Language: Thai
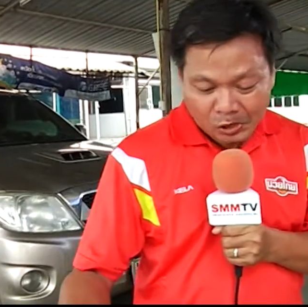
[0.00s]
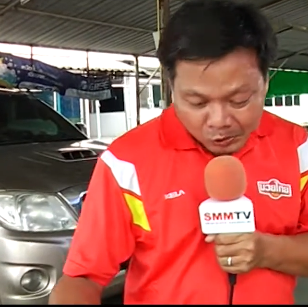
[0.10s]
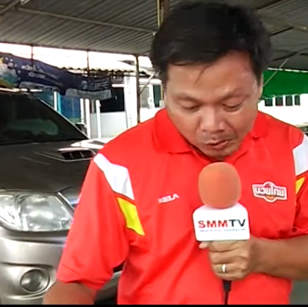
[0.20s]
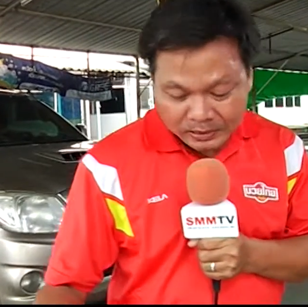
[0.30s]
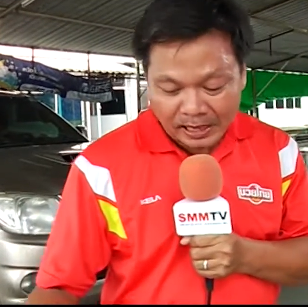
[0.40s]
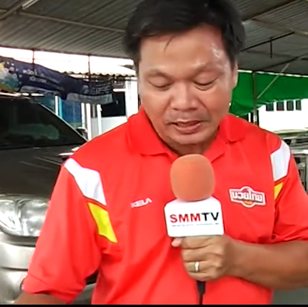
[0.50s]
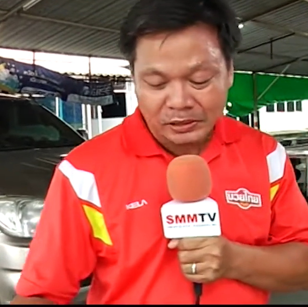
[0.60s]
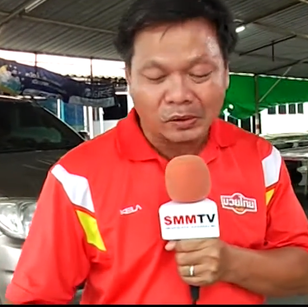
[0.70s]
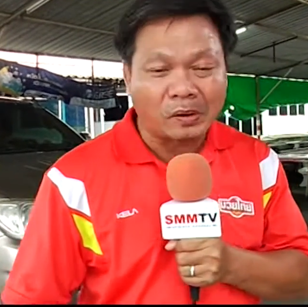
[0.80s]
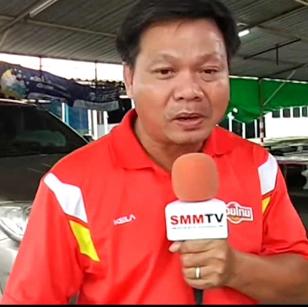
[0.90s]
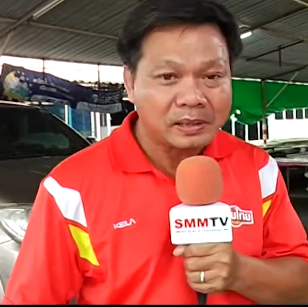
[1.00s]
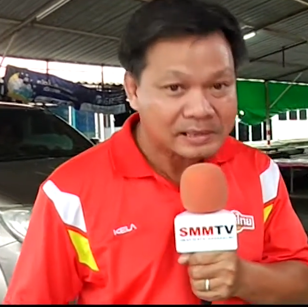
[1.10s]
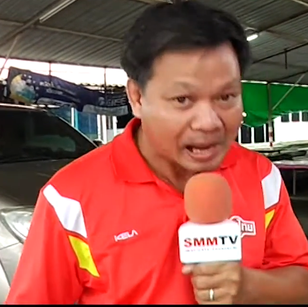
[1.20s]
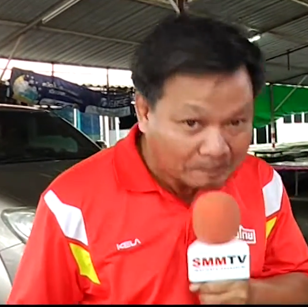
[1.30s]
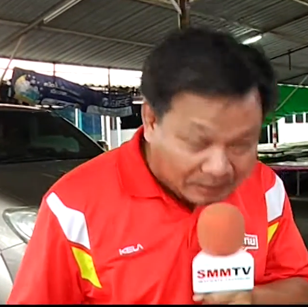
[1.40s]
ทรงชัยสอ
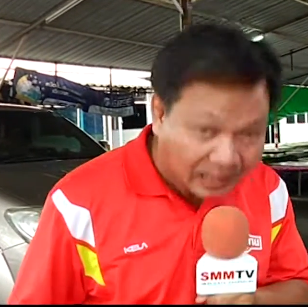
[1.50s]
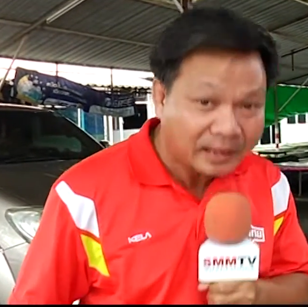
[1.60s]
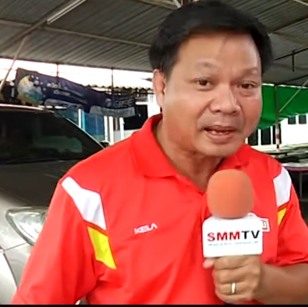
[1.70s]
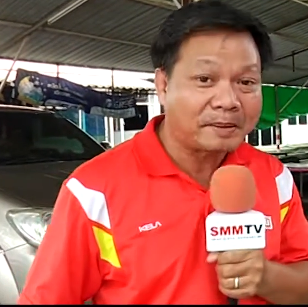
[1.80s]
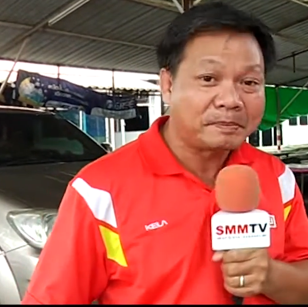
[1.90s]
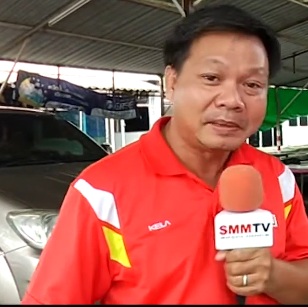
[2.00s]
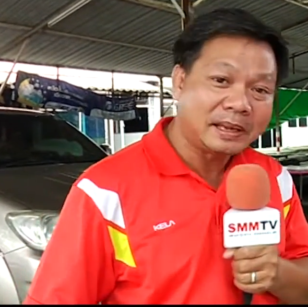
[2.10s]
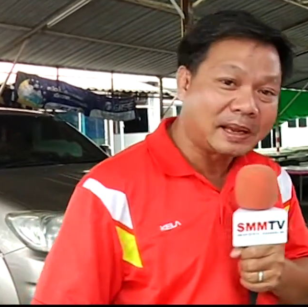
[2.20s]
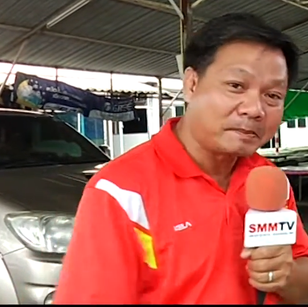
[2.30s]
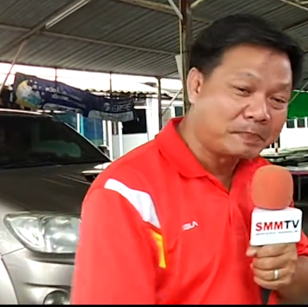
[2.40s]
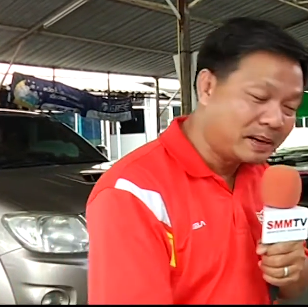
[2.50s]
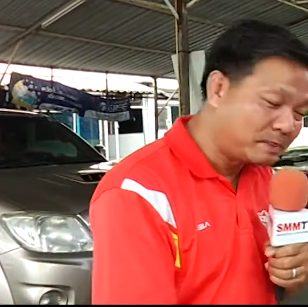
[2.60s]
สามเรือนครับนี่ฮะเพิ่ง